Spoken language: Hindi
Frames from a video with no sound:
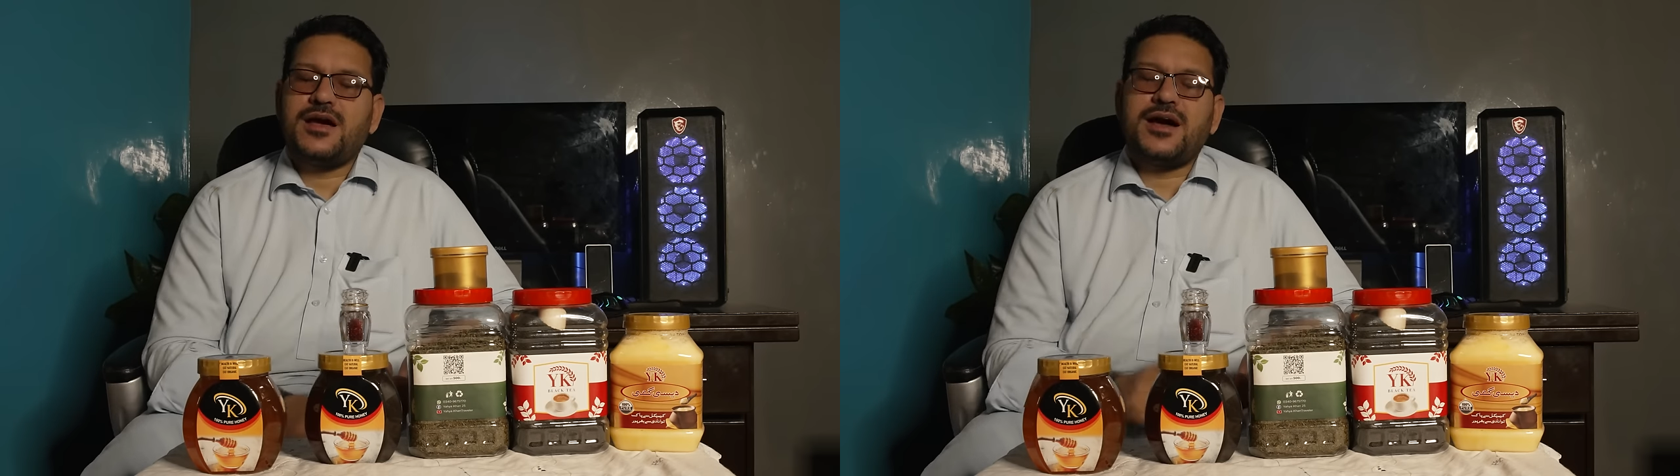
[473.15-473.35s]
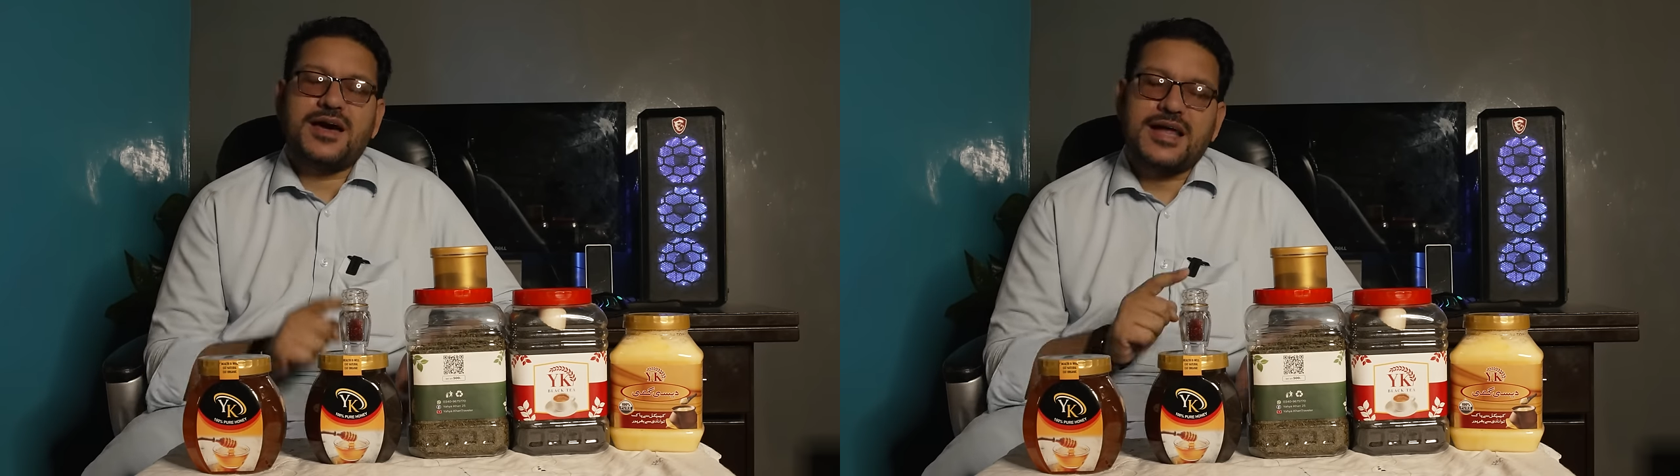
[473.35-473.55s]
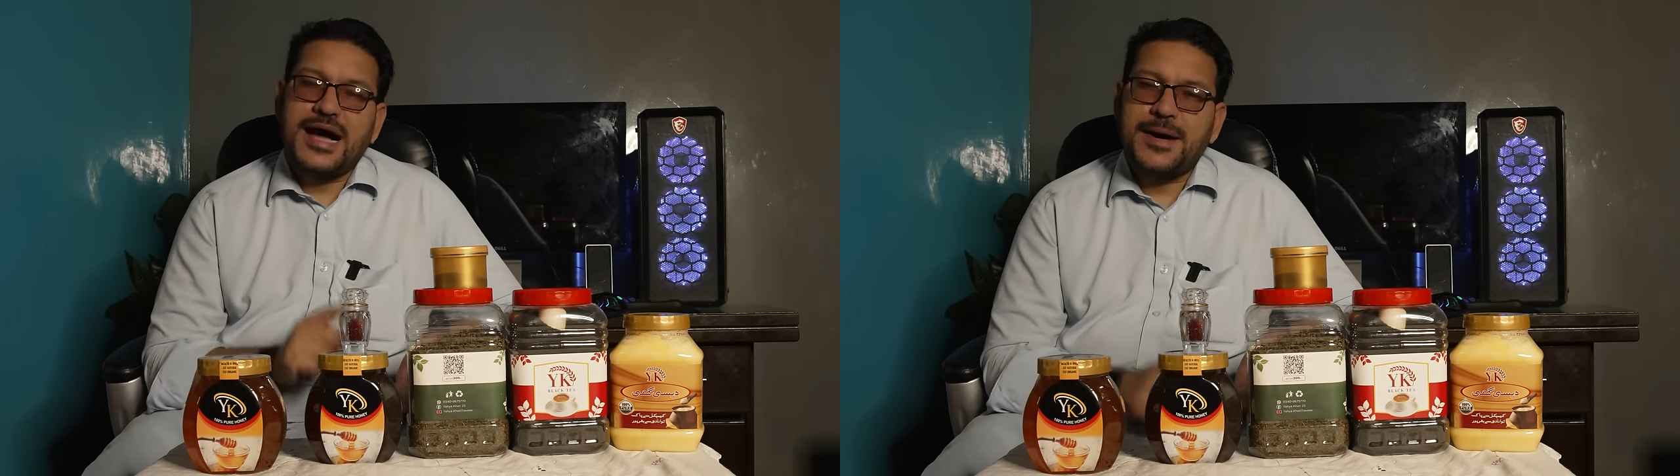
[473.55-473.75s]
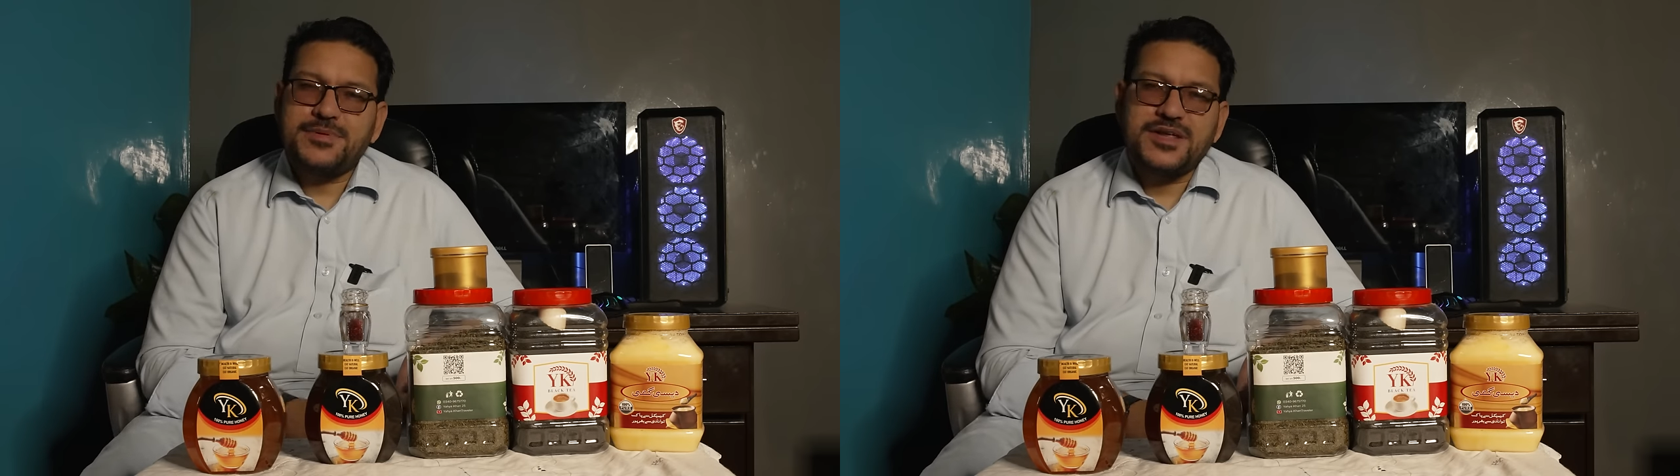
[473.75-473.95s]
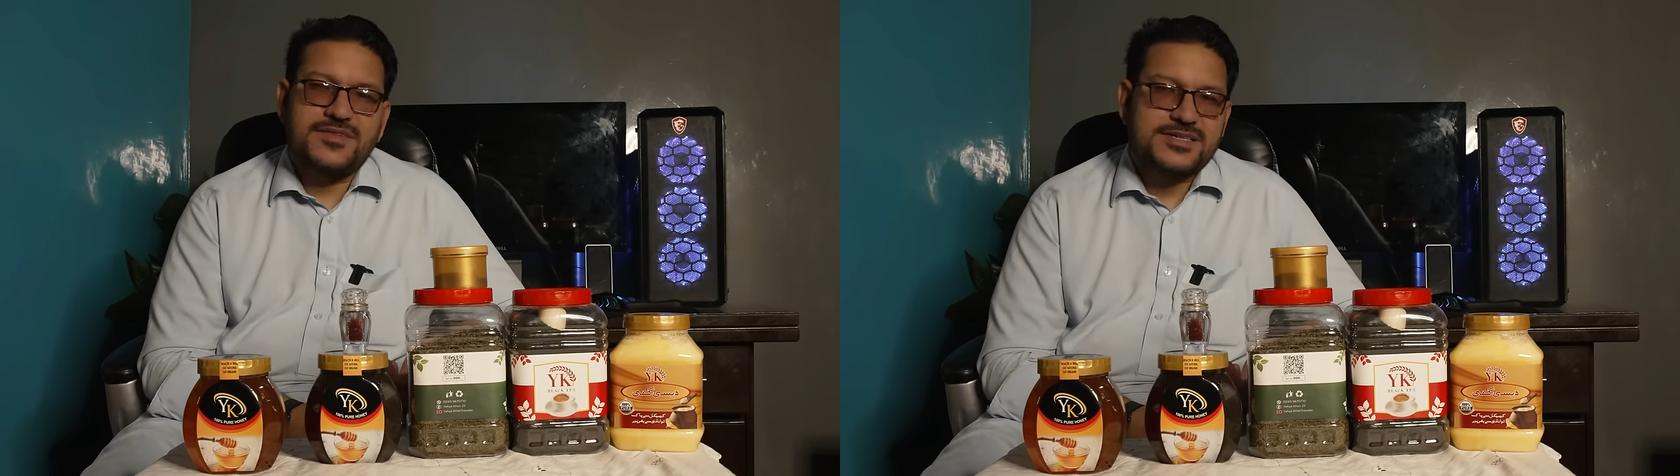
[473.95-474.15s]
अगर
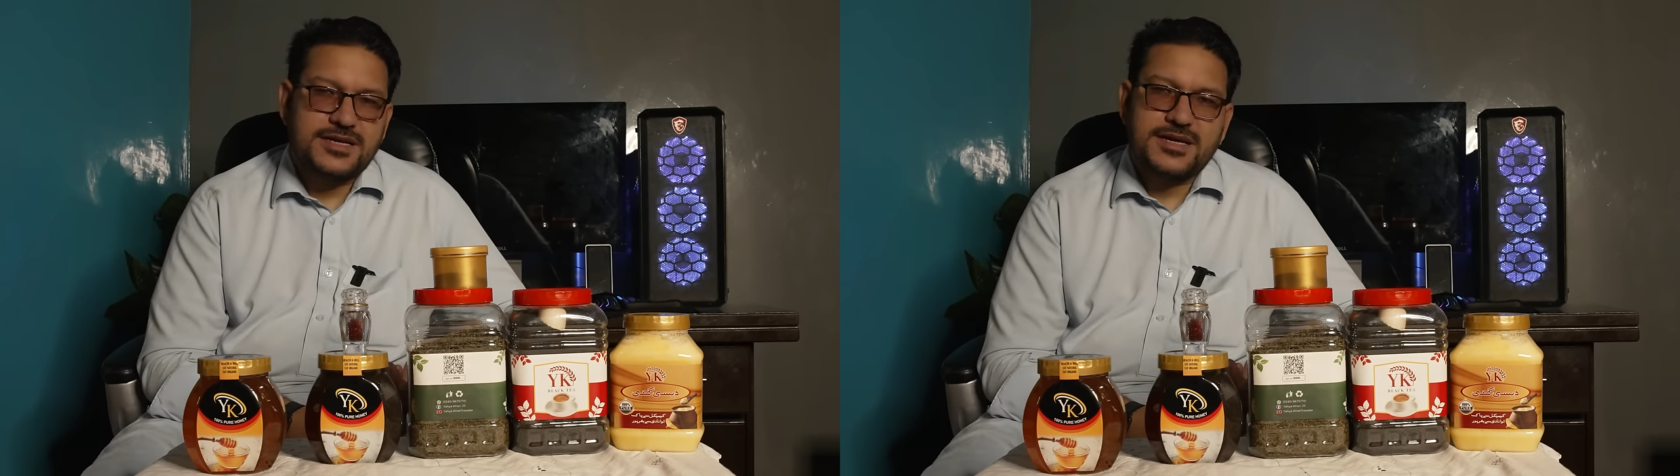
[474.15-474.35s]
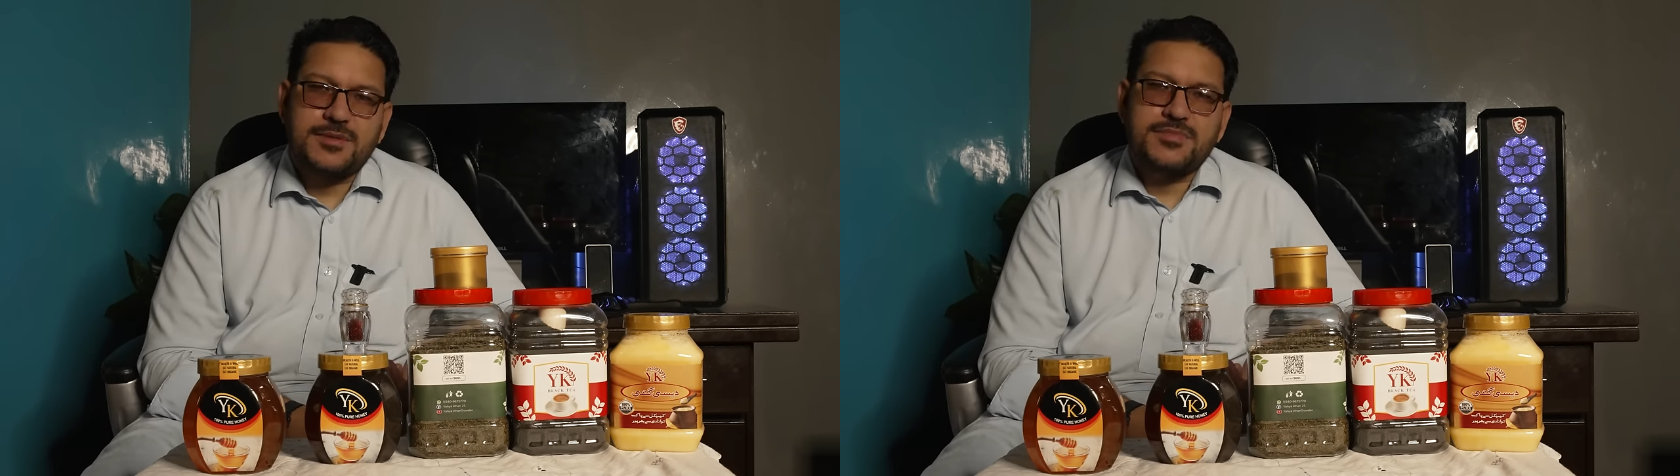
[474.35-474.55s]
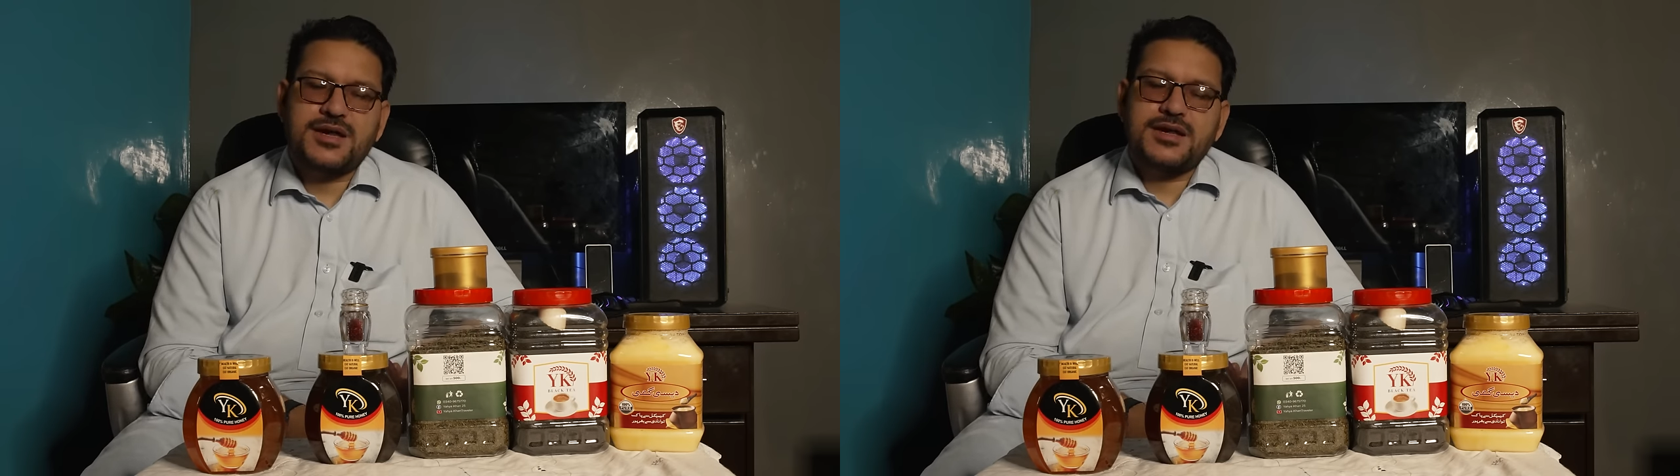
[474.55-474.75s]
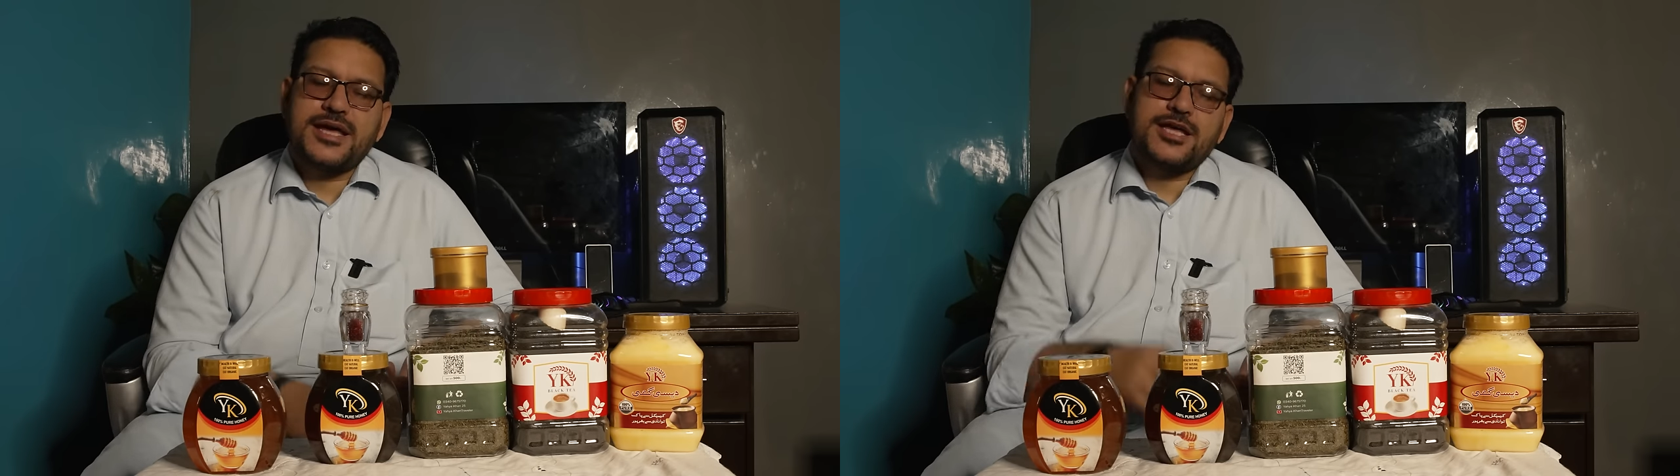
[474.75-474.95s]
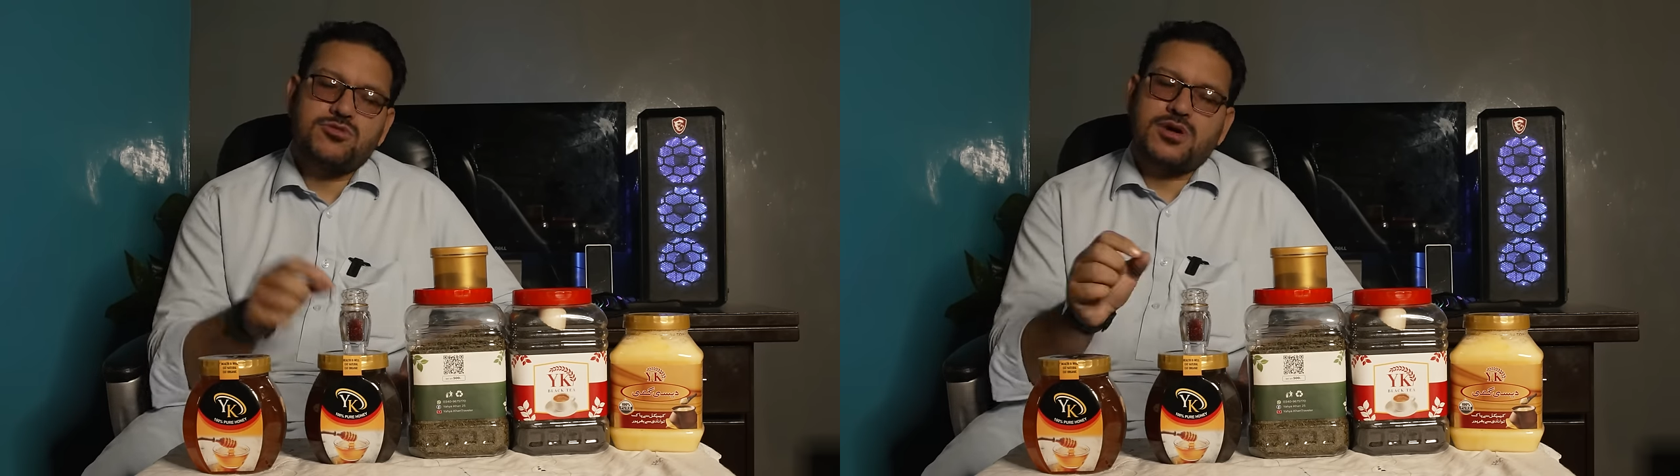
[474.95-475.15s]
आपने वज़न कम करना
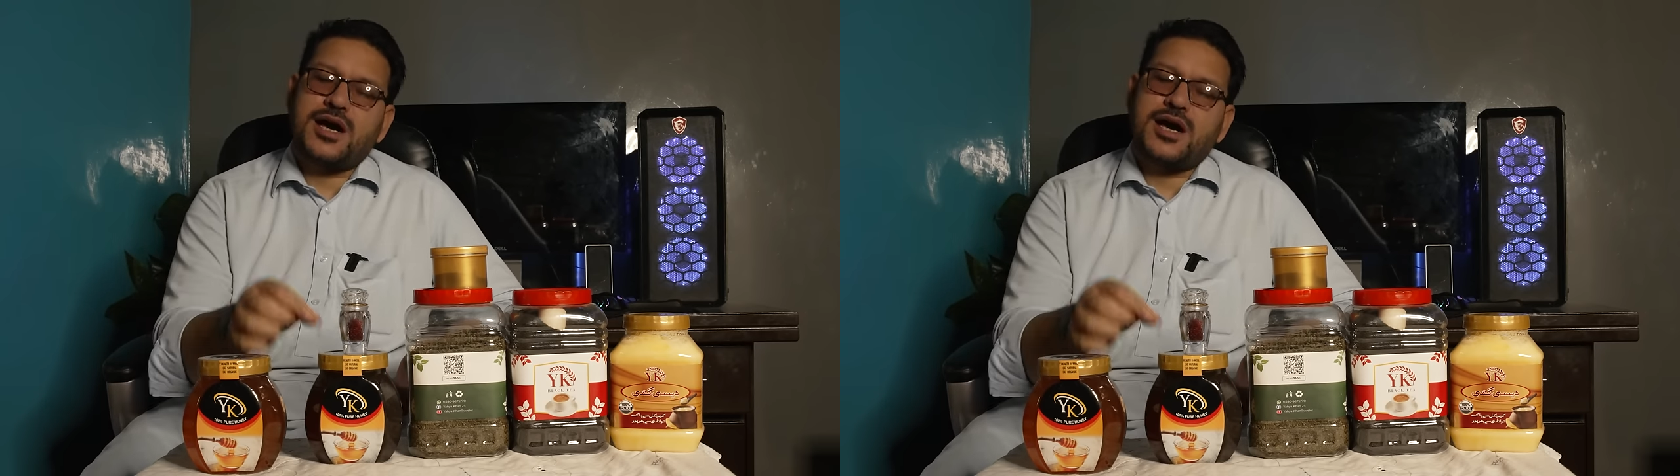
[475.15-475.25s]
है तो